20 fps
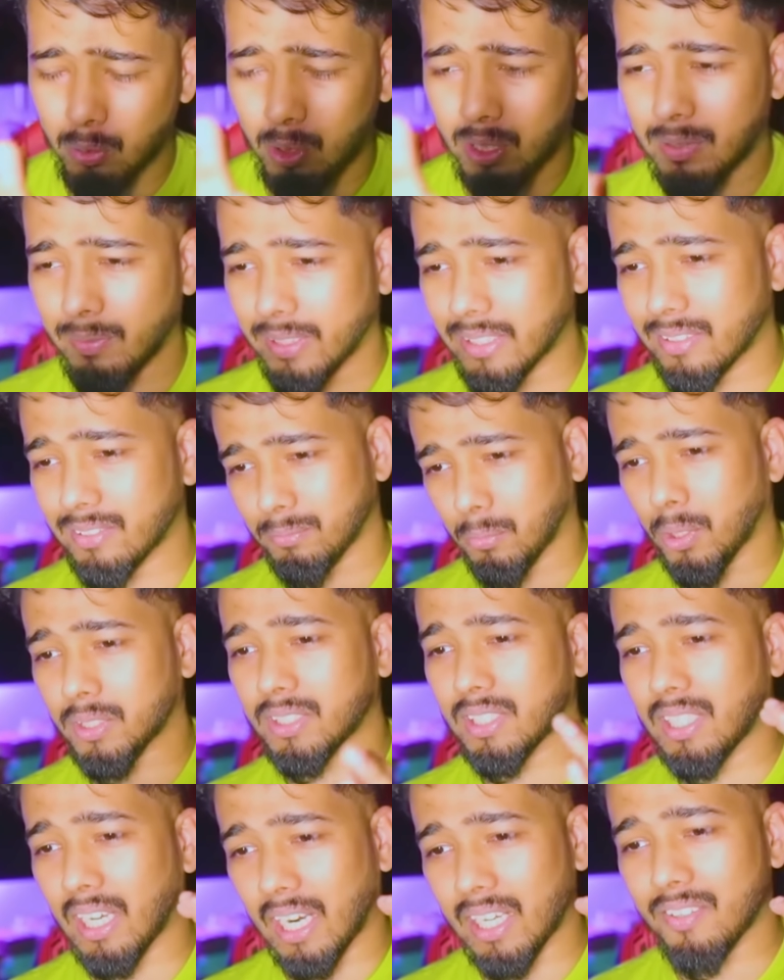तुम लोग ने भाई
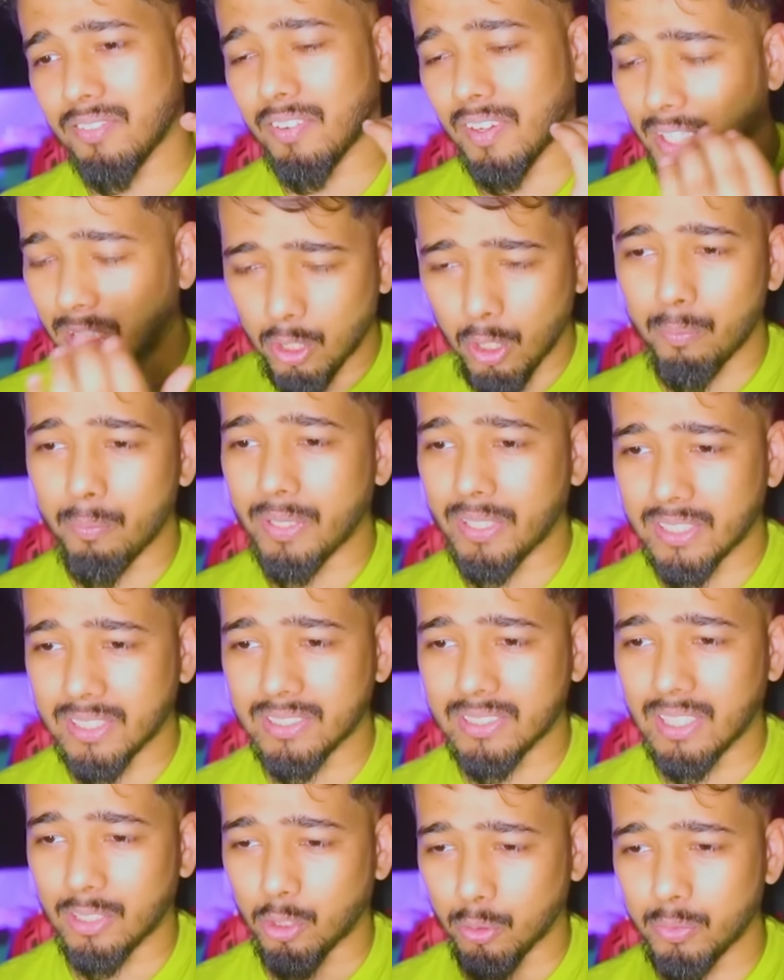बहुत गांड फाड़
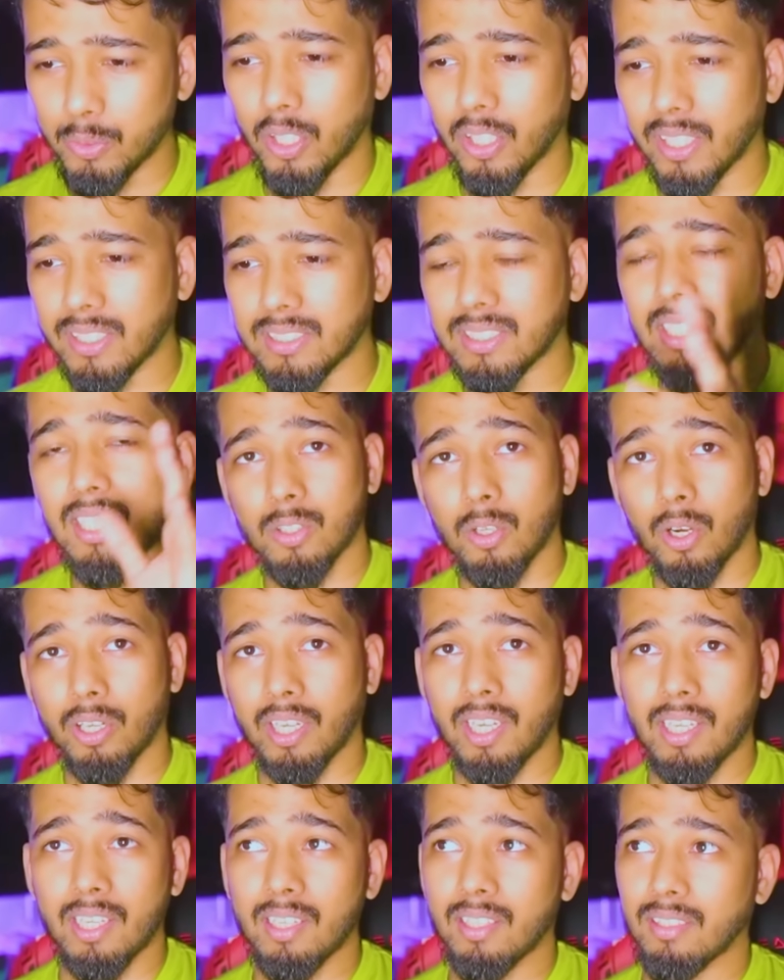कॉम्पिटिशन दिया टू बी ऑनेस्ट
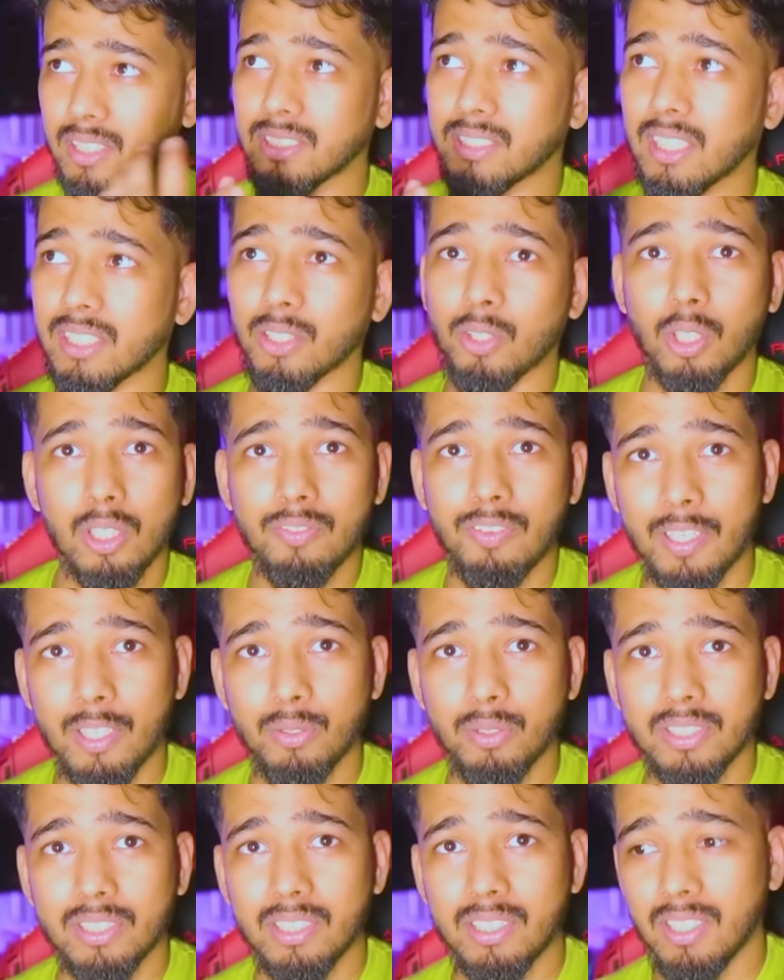गॉडल तीन साल से क्वालिफाई नहीं
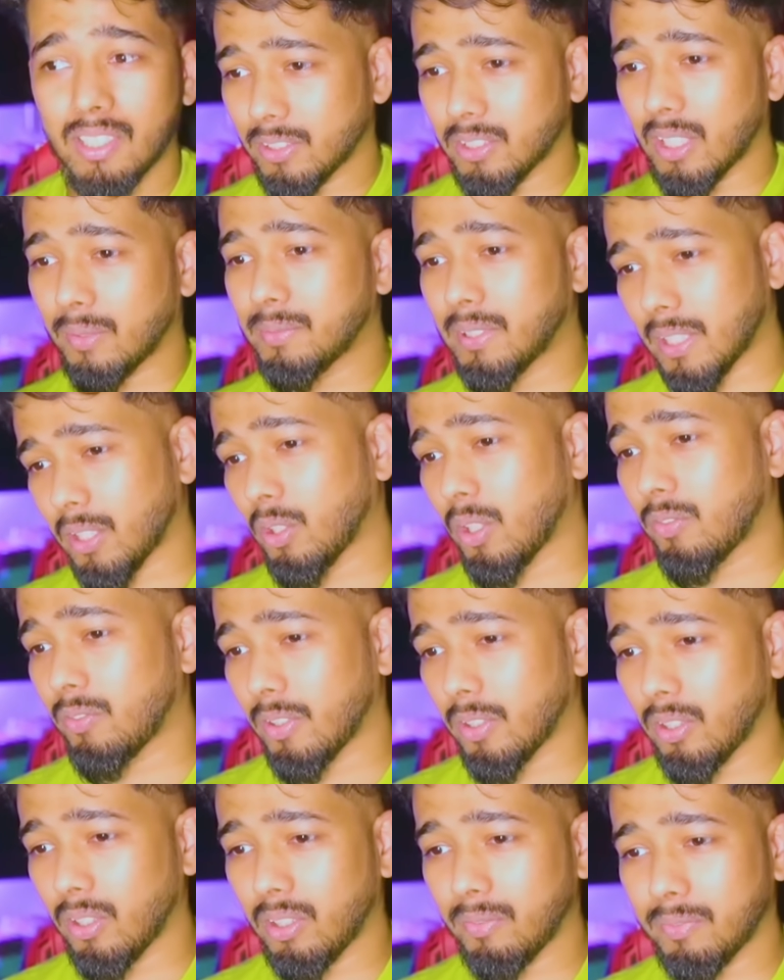हुई थी जो तो अब जाए
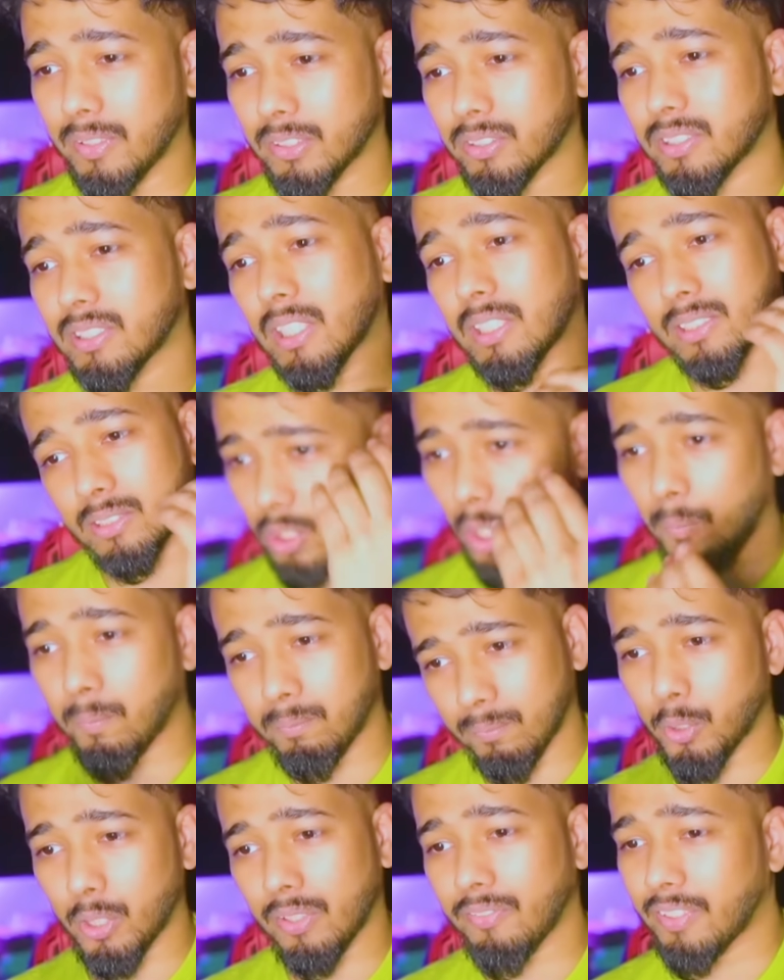क्वालिफाई और मैंने तो सीधा टॉप
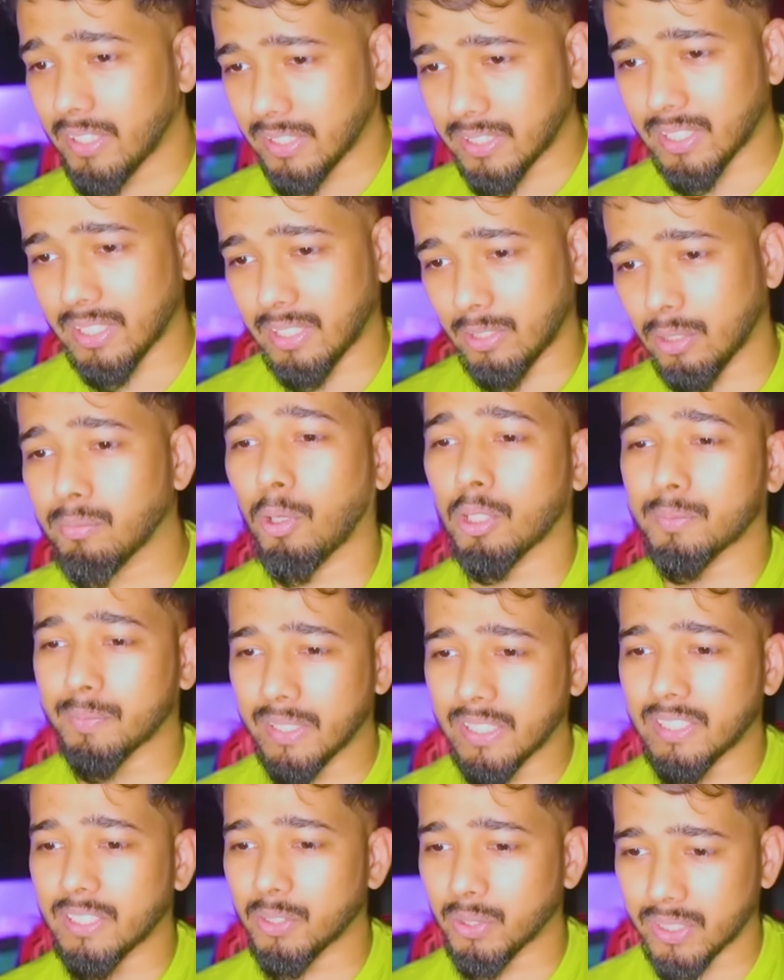पोडियम फिनिश करी तो बहुत
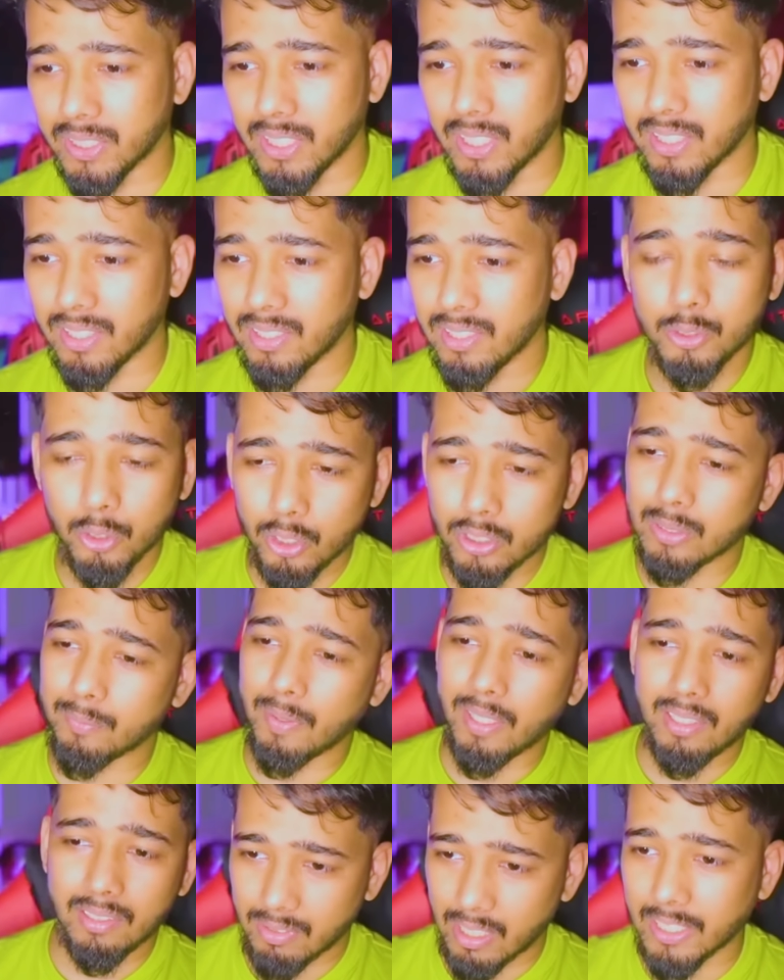बड़ी चीज होती है यार जोक्स
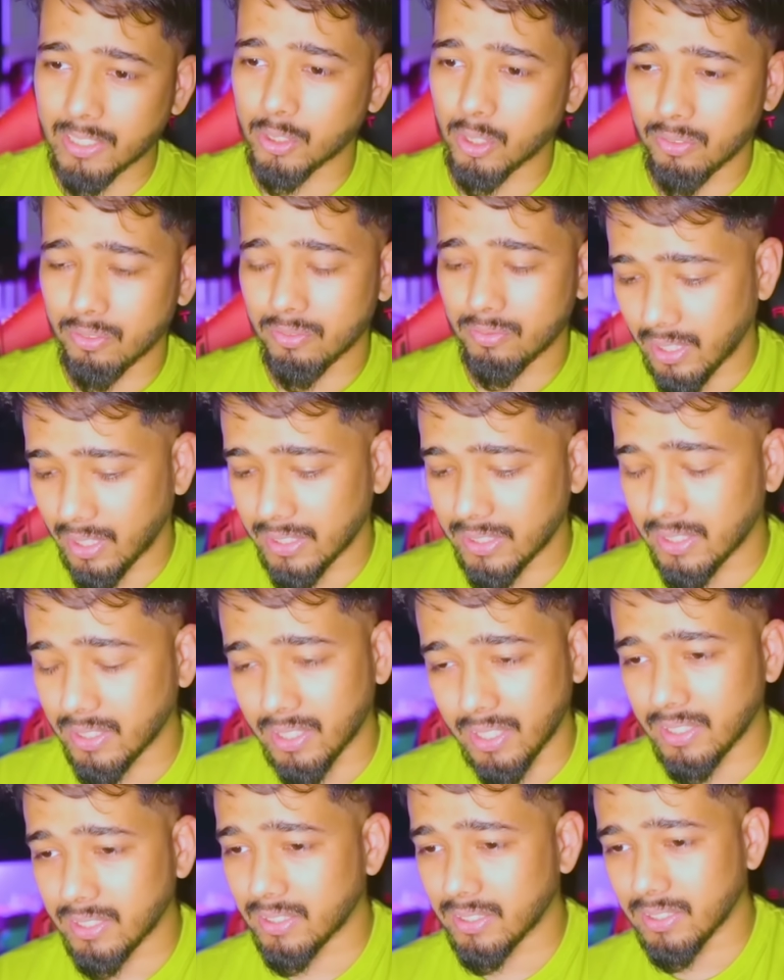अबाउट हैट्स ऑफ क्रेजी
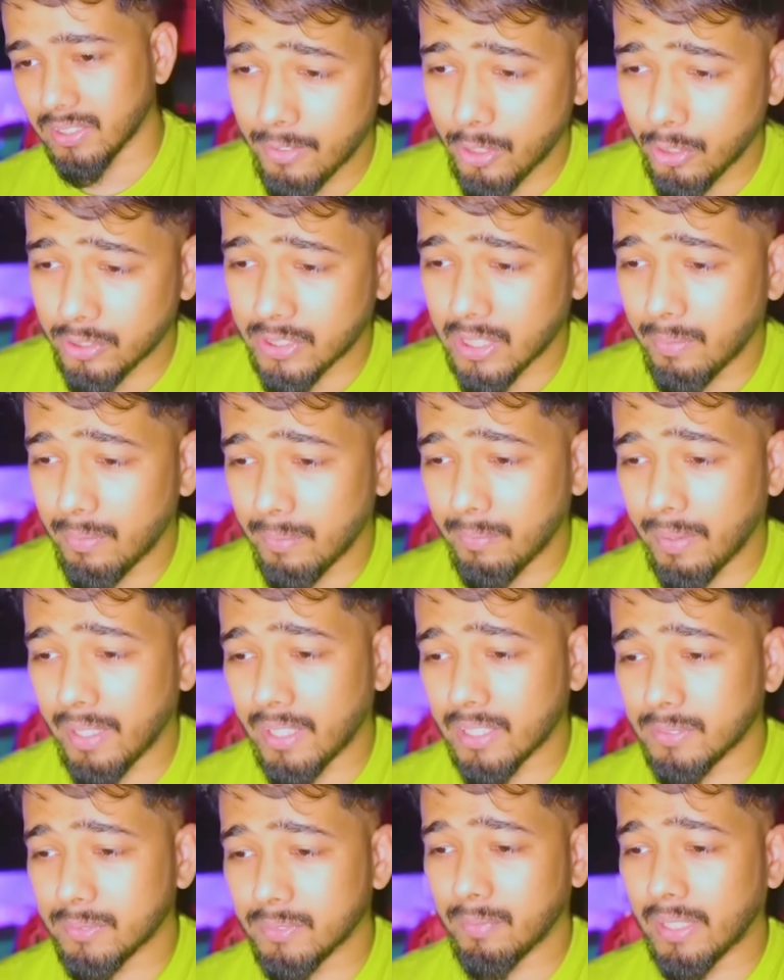क्रेजी विल यू स्टिल बी
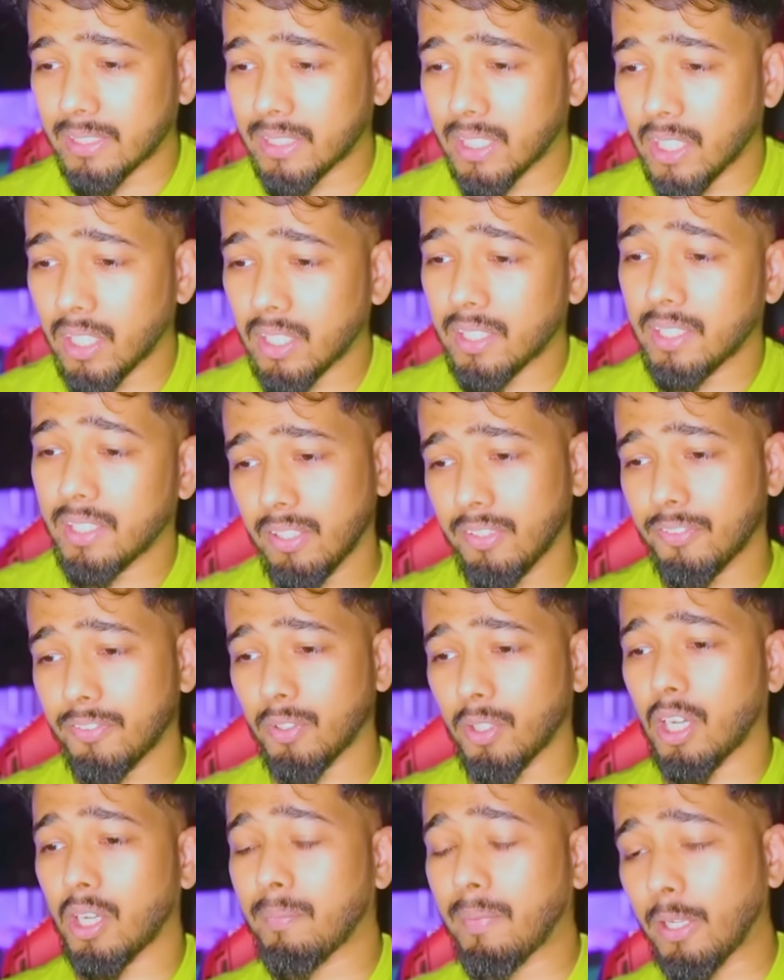मैनेज बाई थक इफ
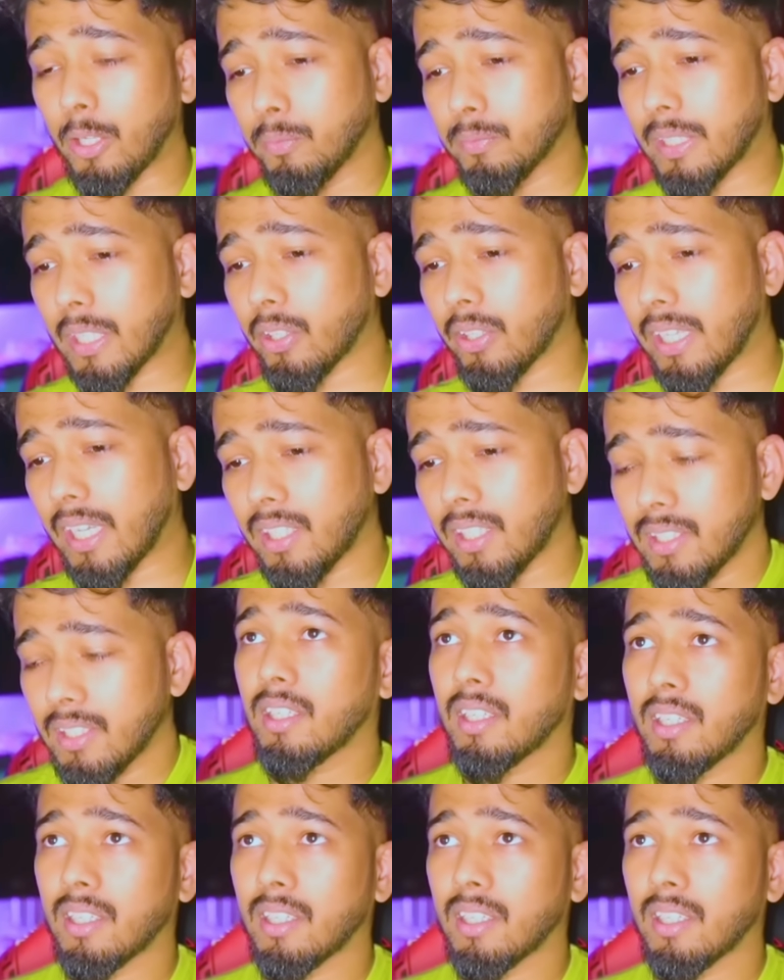नॉट बाई हुम देखो यार